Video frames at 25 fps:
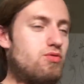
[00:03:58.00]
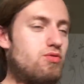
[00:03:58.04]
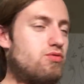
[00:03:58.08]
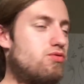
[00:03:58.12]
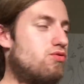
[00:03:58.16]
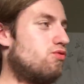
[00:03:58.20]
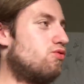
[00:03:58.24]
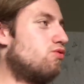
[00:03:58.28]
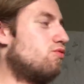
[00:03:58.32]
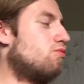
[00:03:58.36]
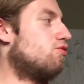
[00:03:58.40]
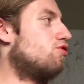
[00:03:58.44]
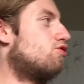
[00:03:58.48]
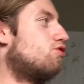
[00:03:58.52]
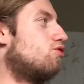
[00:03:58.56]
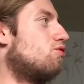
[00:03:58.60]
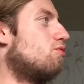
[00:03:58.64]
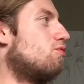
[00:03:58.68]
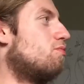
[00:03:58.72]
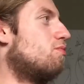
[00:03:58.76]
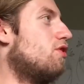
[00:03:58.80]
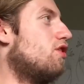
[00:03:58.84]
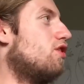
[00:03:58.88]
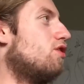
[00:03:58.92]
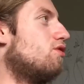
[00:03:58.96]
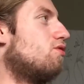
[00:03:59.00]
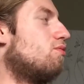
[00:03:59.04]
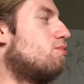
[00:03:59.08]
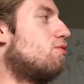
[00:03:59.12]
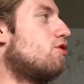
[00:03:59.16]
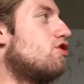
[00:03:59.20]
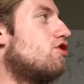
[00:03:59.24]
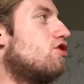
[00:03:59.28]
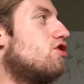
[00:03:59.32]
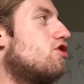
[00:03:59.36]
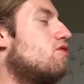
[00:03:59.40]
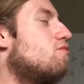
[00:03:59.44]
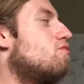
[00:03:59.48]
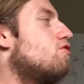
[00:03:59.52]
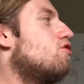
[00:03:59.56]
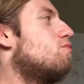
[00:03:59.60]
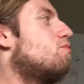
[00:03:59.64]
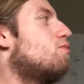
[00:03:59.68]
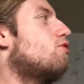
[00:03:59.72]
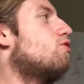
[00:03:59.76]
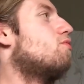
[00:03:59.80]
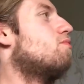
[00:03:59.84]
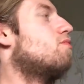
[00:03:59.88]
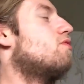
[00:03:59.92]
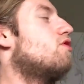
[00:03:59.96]
люди думают, что, блин, он просто не может
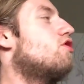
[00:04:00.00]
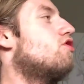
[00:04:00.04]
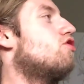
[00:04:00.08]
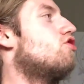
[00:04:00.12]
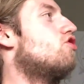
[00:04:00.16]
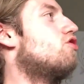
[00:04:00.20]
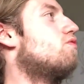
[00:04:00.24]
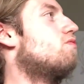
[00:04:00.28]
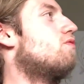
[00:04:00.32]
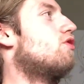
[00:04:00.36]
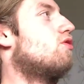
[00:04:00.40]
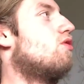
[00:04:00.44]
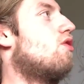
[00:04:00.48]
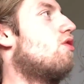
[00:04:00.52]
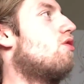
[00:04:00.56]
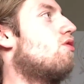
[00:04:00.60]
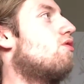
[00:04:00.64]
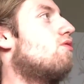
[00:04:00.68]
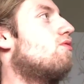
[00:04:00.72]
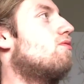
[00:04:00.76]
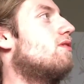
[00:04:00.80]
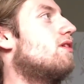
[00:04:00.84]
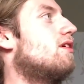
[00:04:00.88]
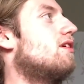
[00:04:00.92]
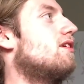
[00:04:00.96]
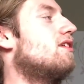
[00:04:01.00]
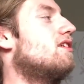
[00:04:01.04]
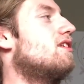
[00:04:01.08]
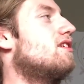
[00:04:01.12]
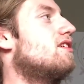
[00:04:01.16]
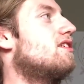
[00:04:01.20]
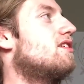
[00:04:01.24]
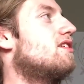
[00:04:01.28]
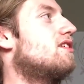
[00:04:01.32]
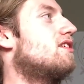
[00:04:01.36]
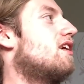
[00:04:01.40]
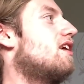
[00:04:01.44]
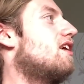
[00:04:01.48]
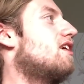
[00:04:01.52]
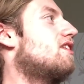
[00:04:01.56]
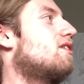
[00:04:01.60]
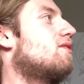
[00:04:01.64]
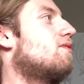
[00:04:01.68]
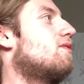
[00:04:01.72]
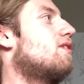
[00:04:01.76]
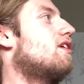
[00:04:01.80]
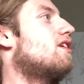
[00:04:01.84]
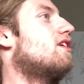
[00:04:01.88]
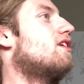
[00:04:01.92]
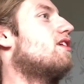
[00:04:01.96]
придумать ничего нового. И из-за
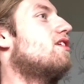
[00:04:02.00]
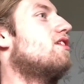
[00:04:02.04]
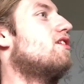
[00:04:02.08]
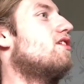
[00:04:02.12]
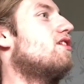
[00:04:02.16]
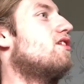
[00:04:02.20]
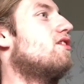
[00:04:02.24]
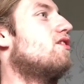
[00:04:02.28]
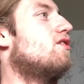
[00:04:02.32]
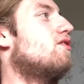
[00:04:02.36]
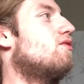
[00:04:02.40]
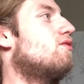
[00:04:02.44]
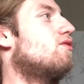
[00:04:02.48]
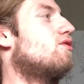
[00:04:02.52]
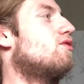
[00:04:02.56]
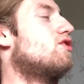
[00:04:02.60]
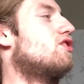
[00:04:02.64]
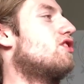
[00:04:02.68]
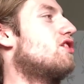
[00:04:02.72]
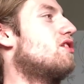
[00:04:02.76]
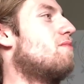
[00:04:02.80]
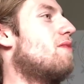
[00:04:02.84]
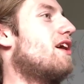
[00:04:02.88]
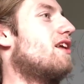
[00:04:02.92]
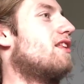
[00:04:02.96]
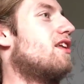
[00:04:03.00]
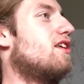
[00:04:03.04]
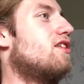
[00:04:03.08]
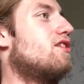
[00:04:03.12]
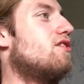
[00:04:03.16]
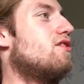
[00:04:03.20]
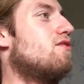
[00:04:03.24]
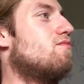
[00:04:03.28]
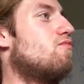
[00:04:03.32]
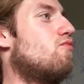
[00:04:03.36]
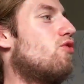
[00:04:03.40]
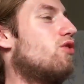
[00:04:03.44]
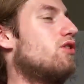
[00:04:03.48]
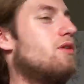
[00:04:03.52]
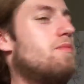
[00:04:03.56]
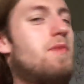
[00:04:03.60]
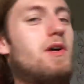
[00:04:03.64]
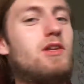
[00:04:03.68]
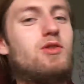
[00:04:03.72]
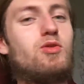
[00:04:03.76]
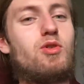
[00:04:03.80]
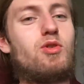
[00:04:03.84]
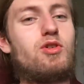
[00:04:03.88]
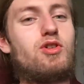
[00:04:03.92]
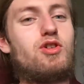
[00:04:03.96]
этого и он снимает одни моды
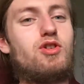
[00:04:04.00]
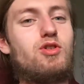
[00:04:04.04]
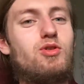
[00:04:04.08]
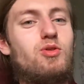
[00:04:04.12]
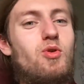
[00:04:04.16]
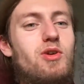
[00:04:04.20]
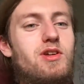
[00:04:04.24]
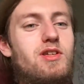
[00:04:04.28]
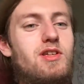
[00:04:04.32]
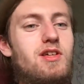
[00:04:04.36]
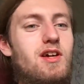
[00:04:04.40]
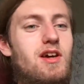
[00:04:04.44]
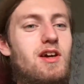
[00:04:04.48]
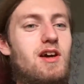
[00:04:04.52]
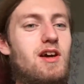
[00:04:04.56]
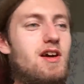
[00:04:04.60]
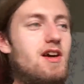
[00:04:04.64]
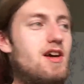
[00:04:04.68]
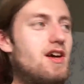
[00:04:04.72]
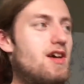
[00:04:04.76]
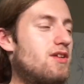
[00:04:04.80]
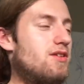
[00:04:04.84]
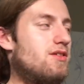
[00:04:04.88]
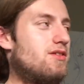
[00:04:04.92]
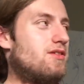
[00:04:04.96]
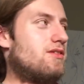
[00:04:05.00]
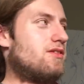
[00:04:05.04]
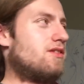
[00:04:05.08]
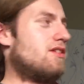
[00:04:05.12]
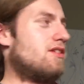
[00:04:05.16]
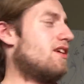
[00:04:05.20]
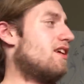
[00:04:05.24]
по доки-доки. Но